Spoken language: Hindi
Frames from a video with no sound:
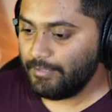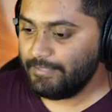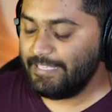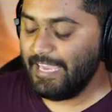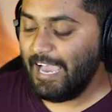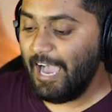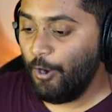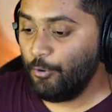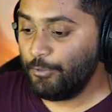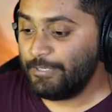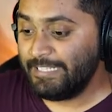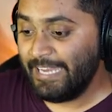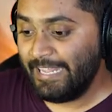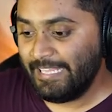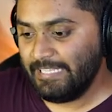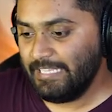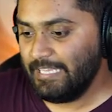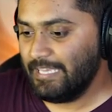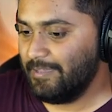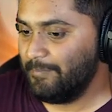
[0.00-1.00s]
ये आउट
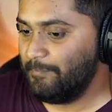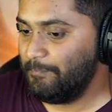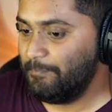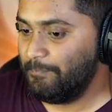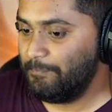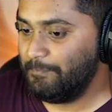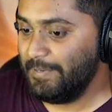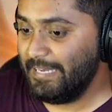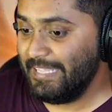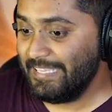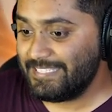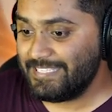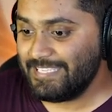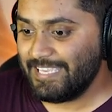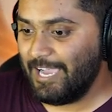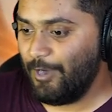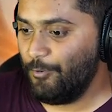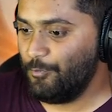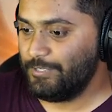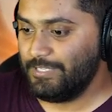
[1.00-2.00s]
नहीं है प्लीज
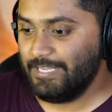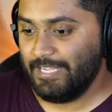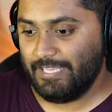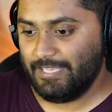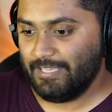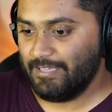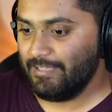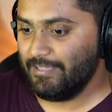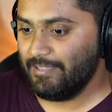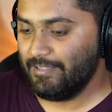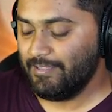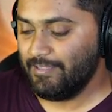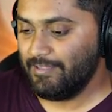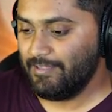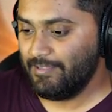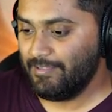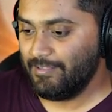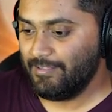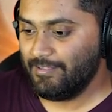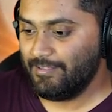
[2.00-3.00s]
ये आउट नहीं है
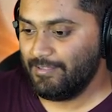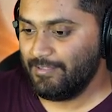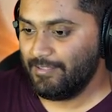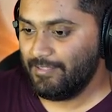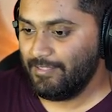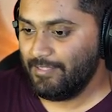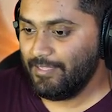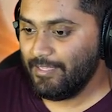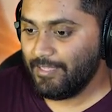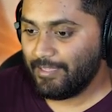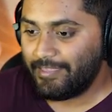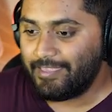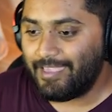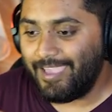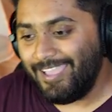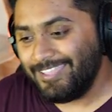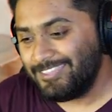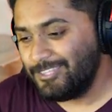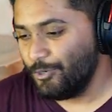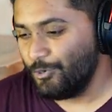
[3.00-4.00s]

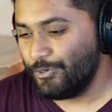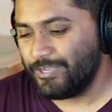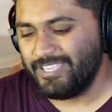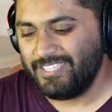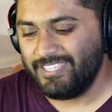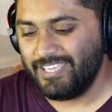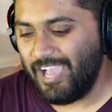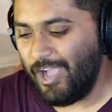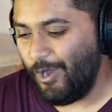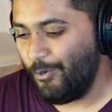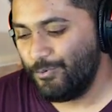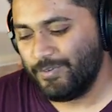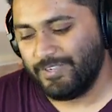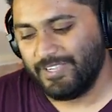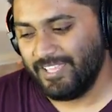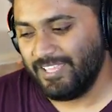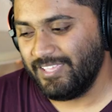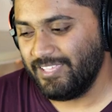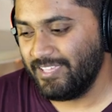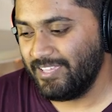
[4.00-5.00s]
कह दो कि ये
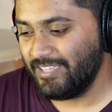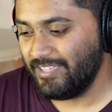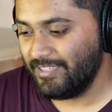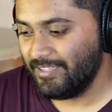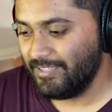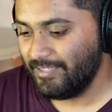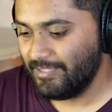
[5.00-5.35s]
आउट नहीं है